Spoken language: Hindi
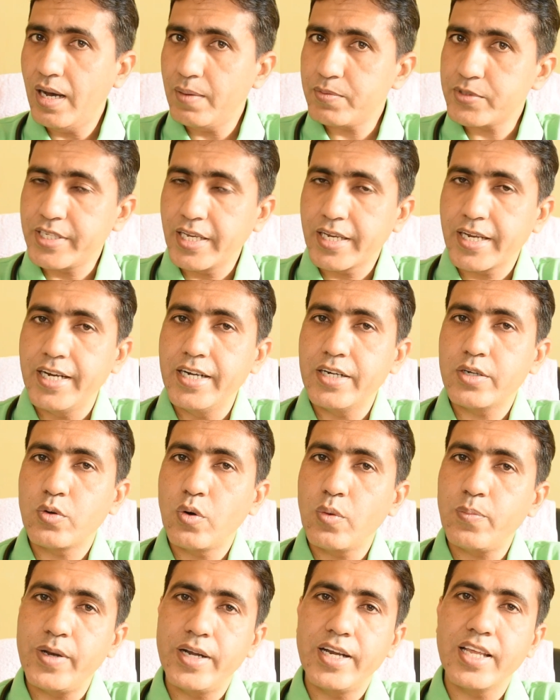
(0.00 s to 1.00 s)
अब सेकेंड
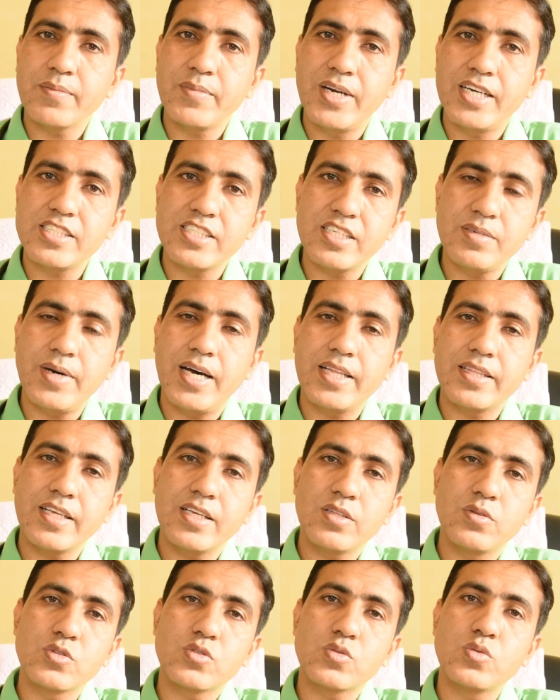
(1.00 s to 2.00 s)
टॉप लीडिंग मेडिसिन में आती
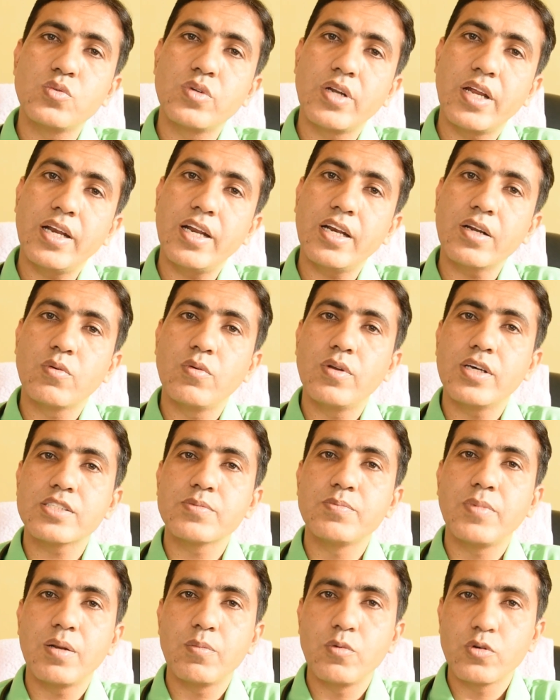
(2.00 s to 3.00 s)
है दोस्तों रेनन
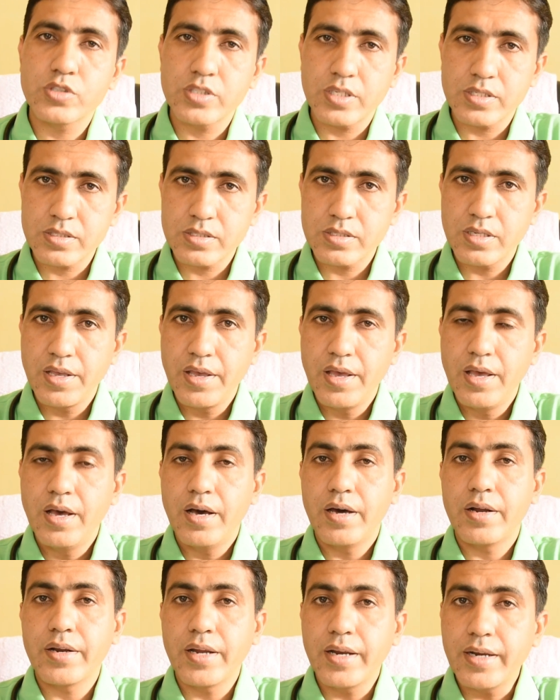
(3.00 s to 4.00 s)
कुलस बल्बोसस
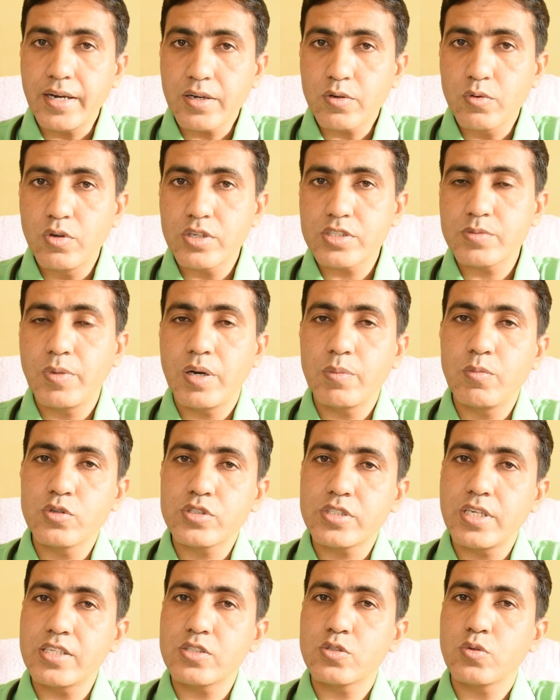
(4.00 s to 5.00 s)
कुलस
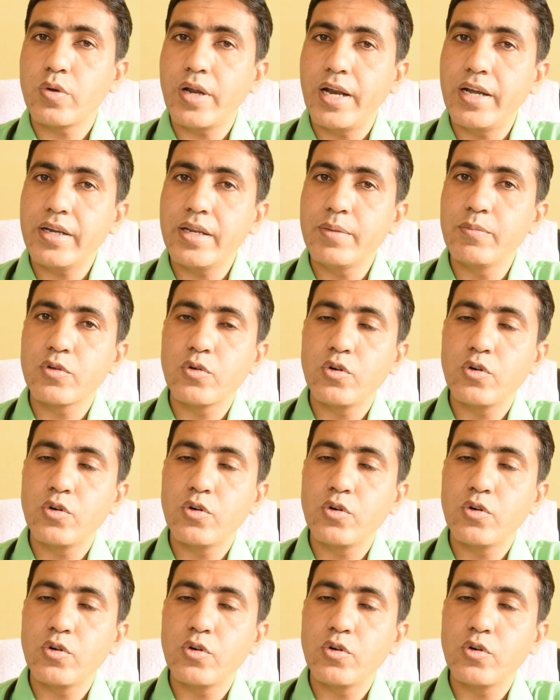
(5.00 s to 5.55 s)
बल्बोसस और एंटीम